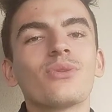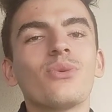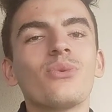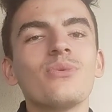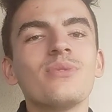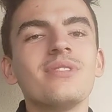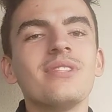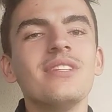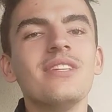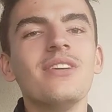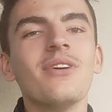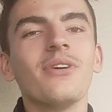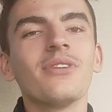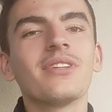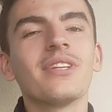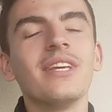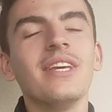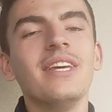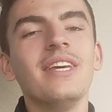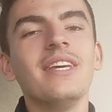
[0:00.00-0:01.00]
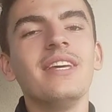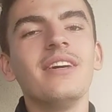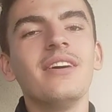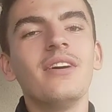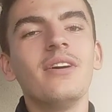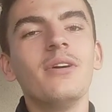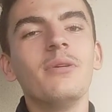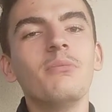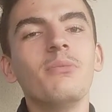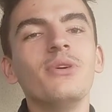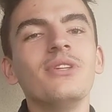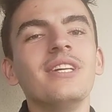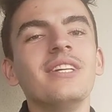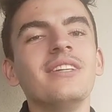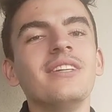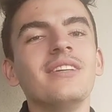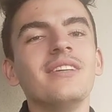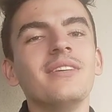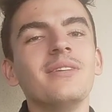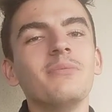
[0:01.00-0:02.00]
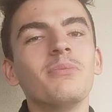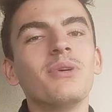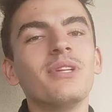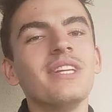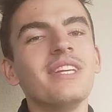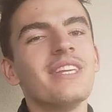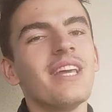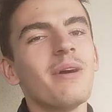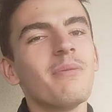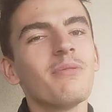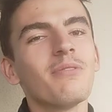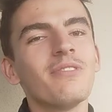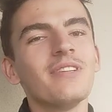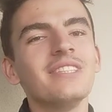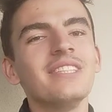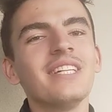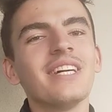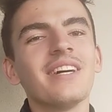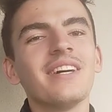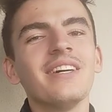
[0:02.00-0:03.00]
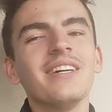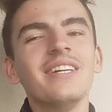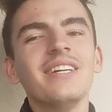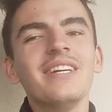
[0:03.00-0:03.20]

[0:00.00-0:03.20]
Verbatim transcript: croustillantes et monnayables, on va dire,